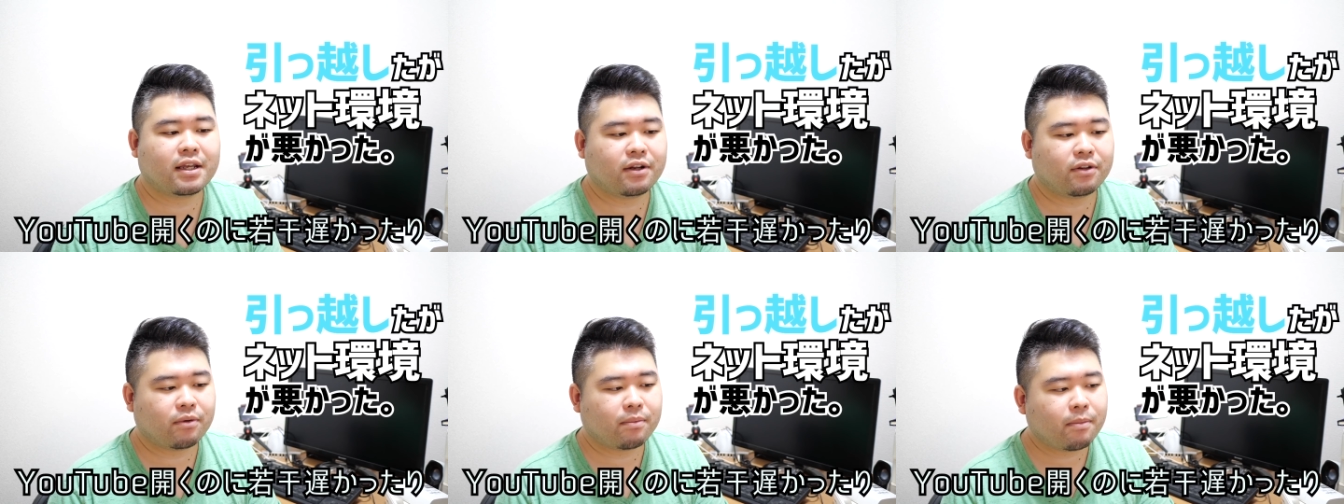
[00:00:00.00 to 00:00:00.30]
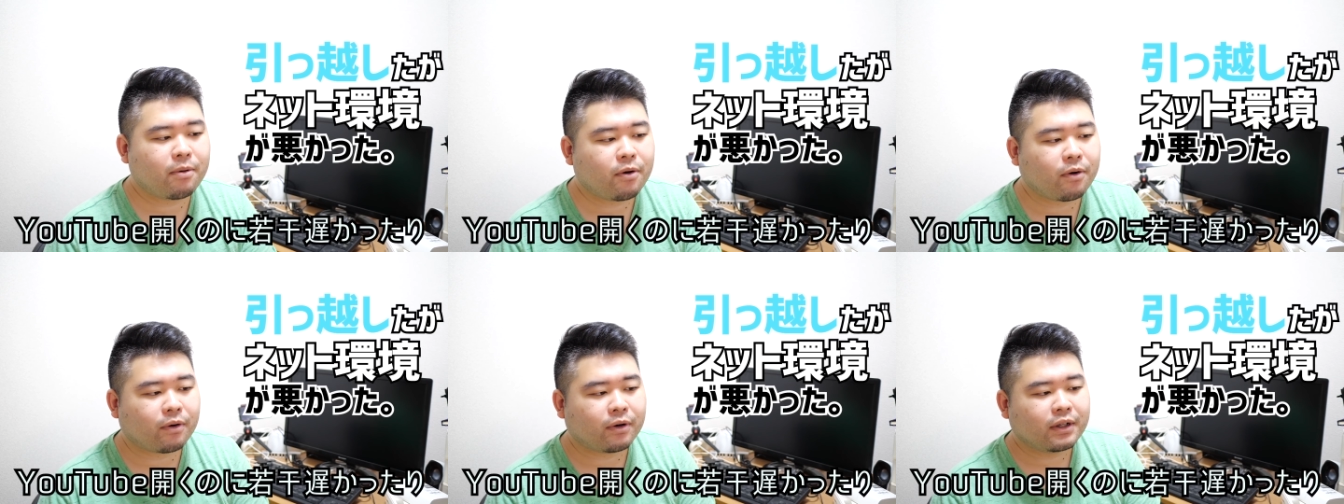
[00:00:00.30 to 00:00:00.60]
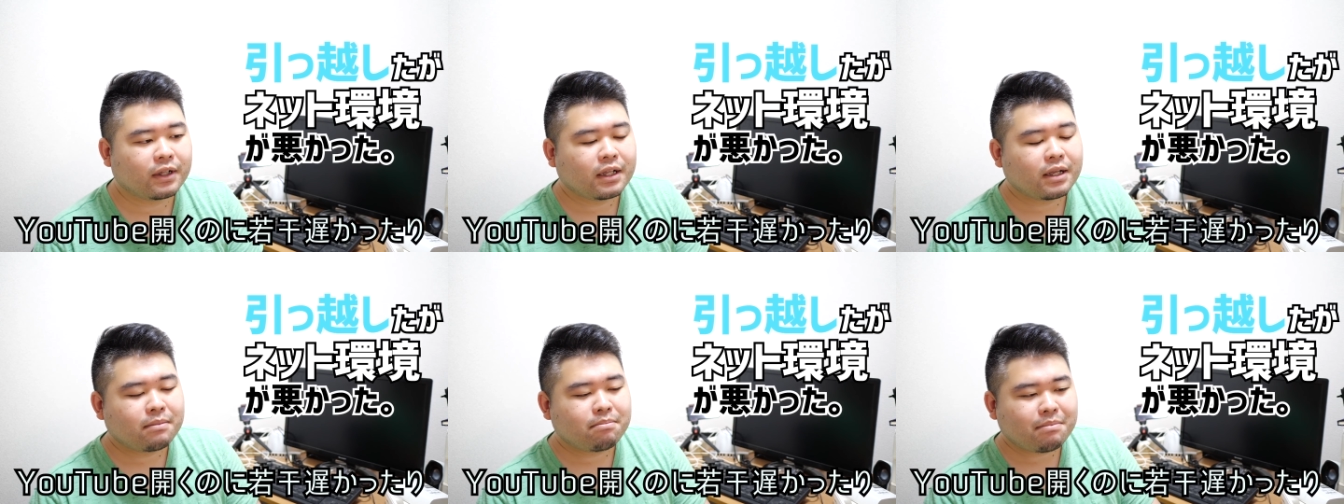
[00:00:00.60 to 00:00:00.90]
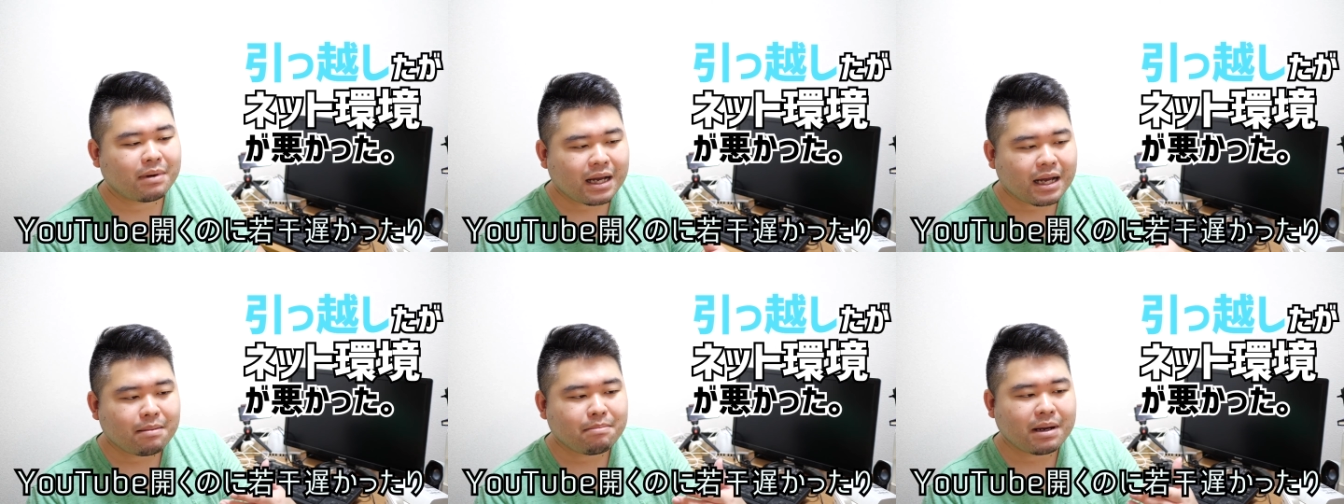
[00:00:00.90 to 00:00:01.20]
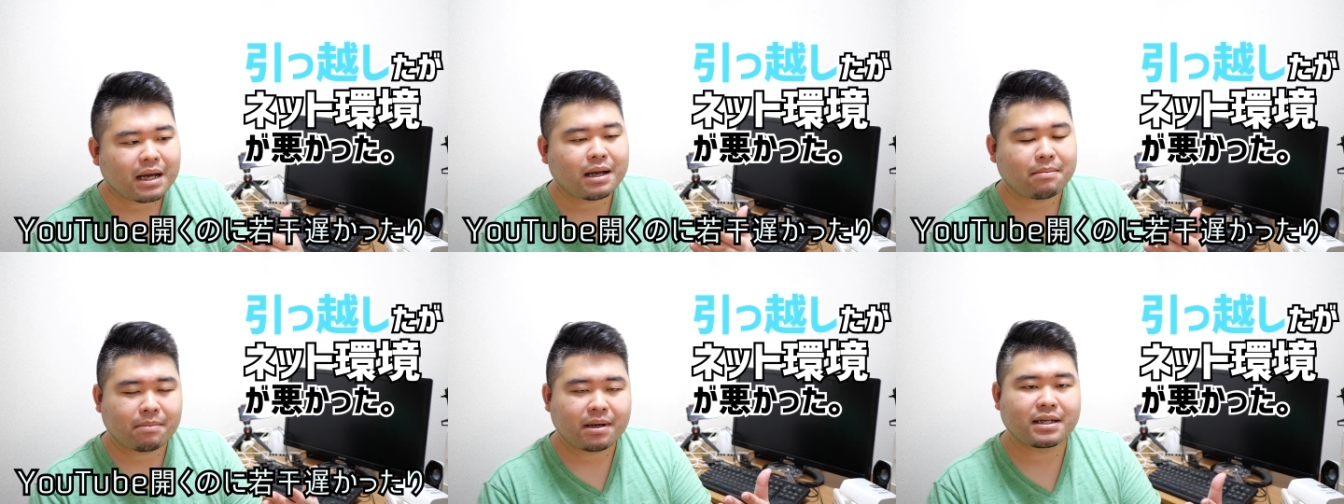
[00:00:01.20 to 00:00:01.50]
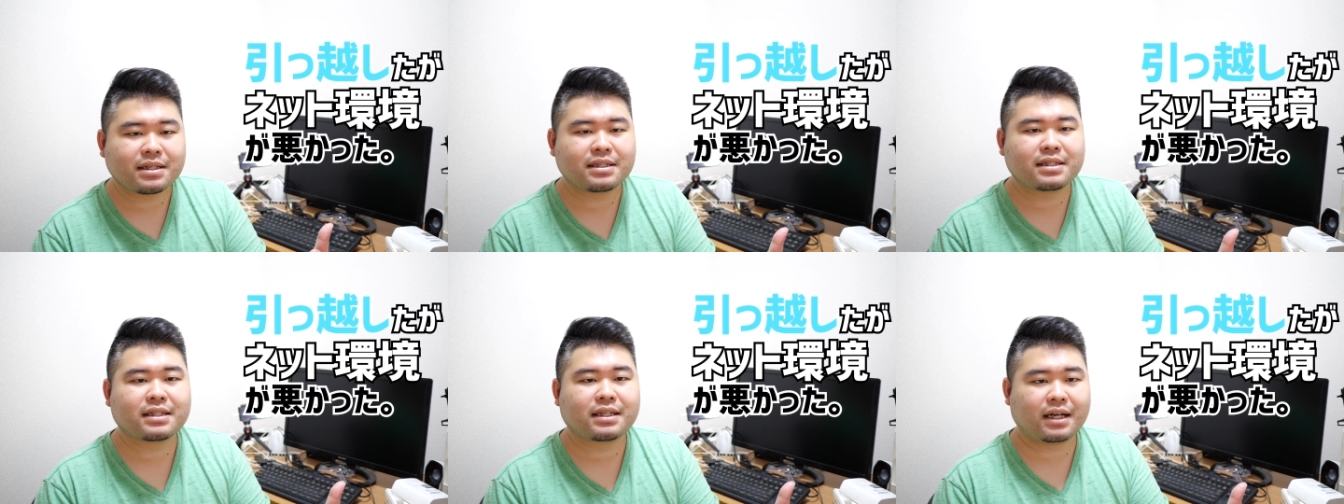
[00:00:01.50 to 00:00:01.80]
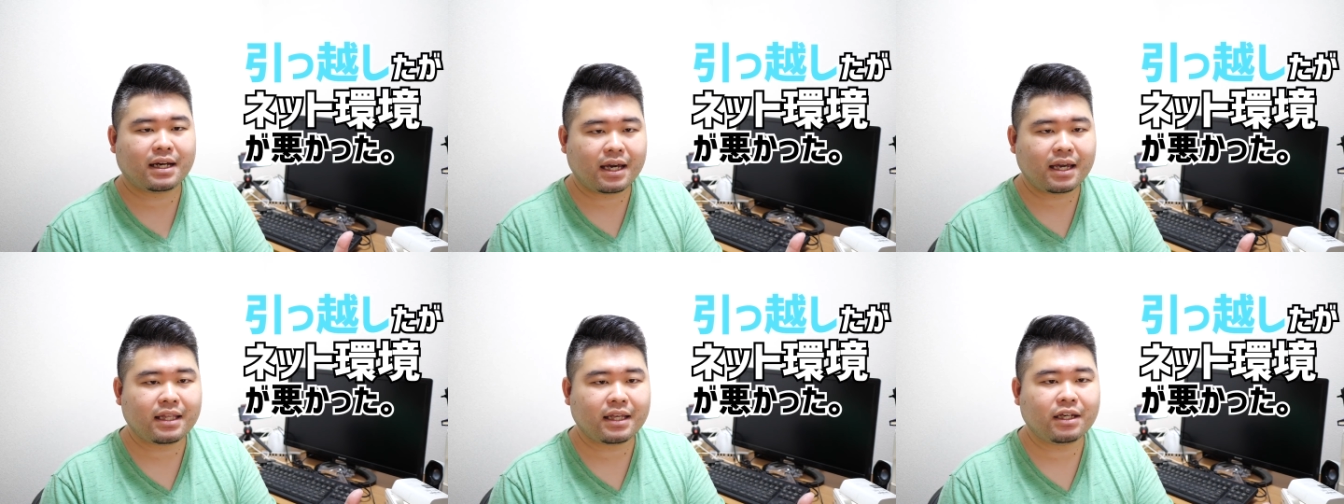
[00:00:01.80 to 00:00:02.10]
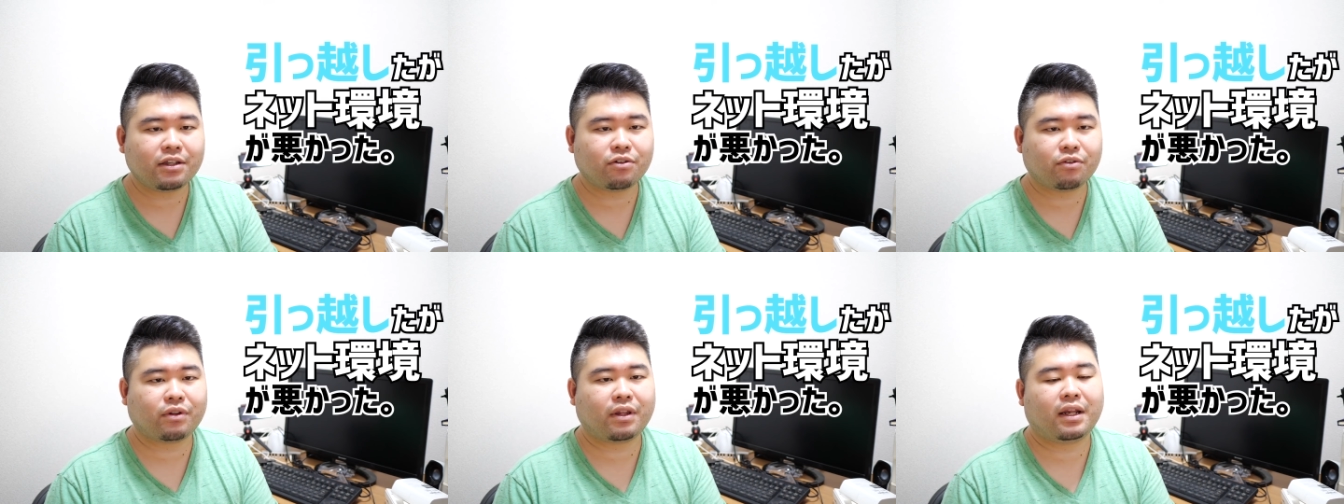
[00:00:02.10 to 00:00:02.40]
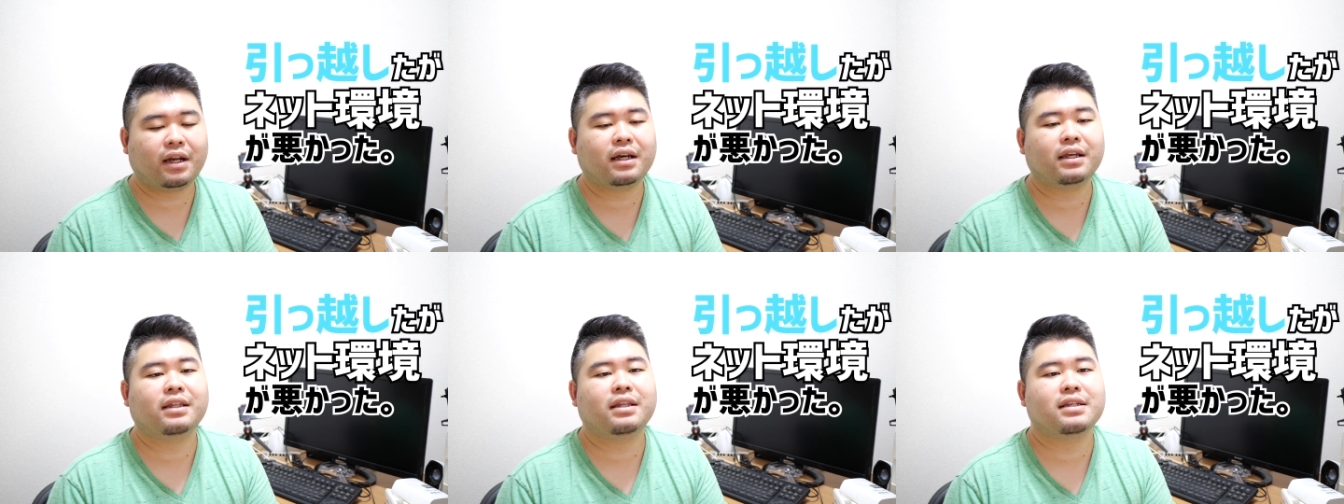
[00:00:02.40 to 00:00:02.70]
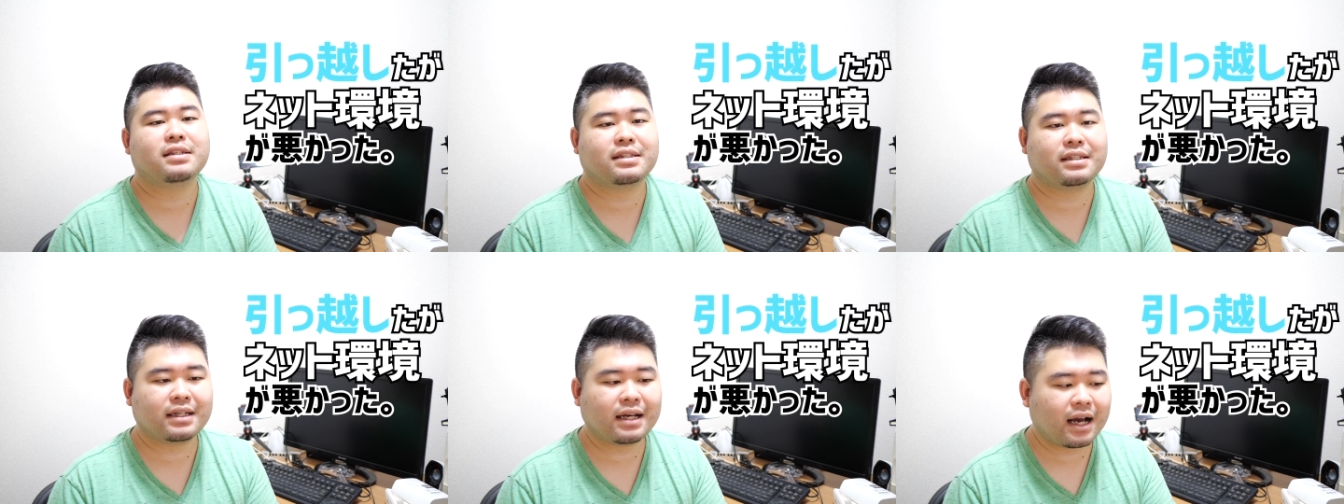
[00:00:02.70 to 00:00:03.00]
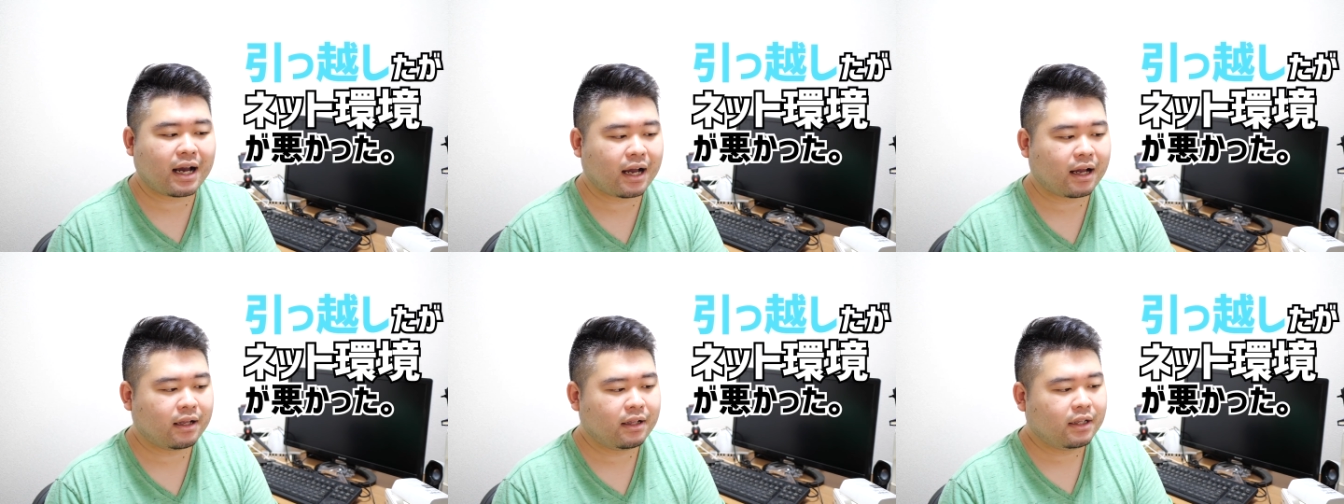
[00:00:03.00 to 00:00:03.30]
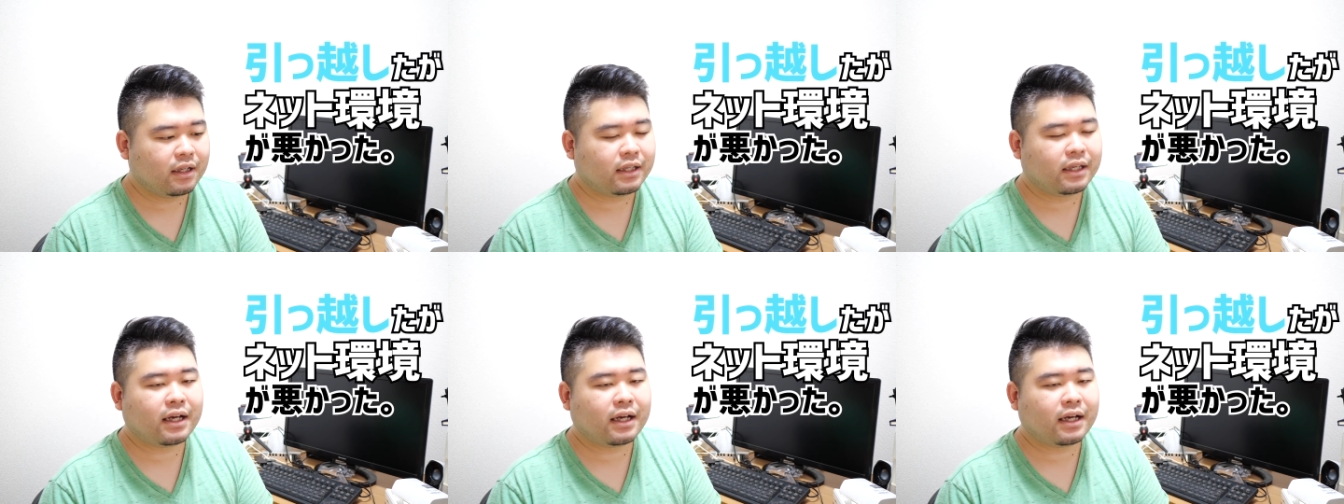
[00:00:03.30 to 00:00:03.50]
けれども、まあまあまあ使えないってことはないんですが、